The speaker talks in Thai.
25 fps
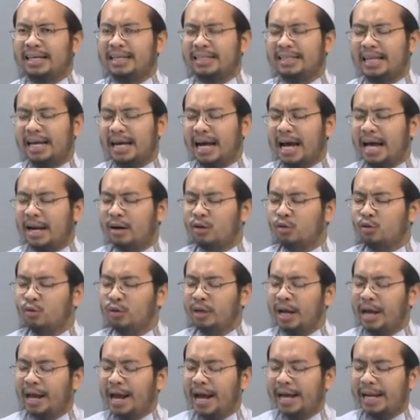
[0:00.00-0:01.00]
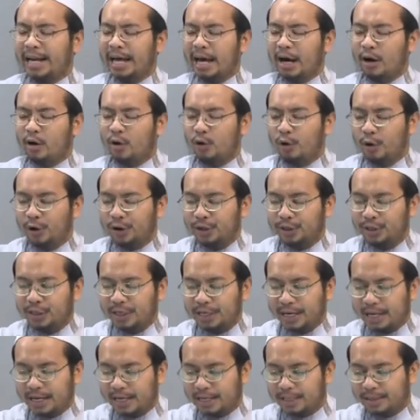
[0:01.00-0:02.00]
แต่การรู้ในอนาคต
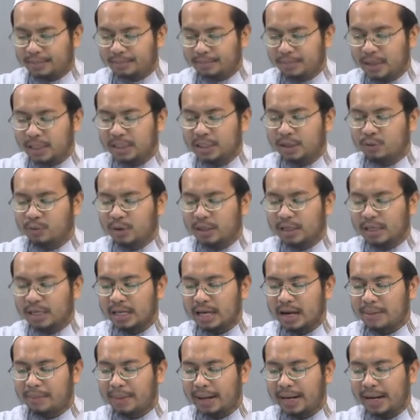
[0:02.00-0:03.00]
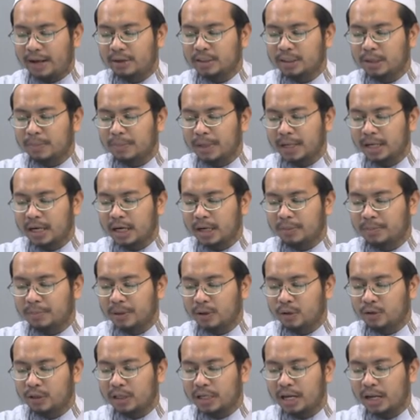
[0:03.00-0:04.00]
เนี่ยเมื่อถึงวันเกียรติแล้วจะไม่เกิดป
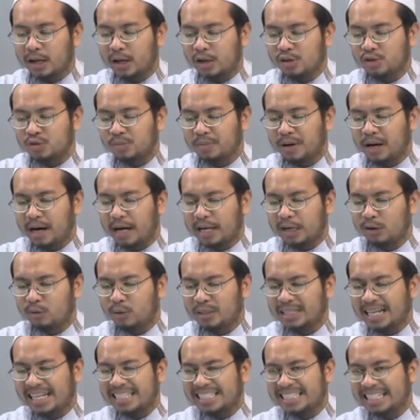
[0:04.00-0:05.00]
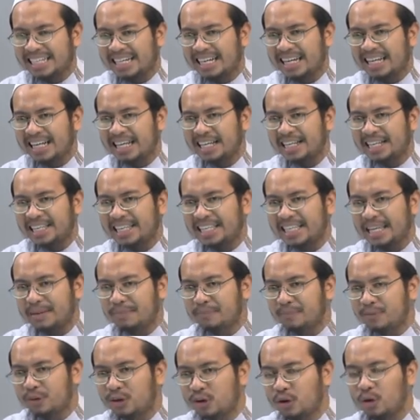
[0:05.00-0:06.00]
ระโยชน์ดังนั้นลอสุบานหัุตาจึงห
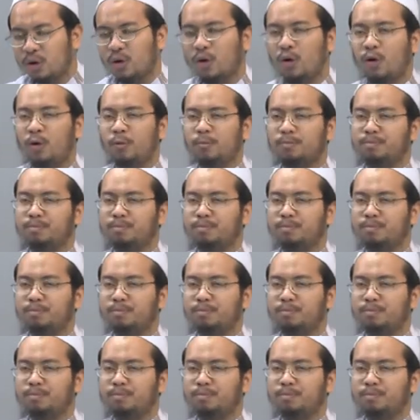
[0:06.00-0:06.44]
ยิบโยง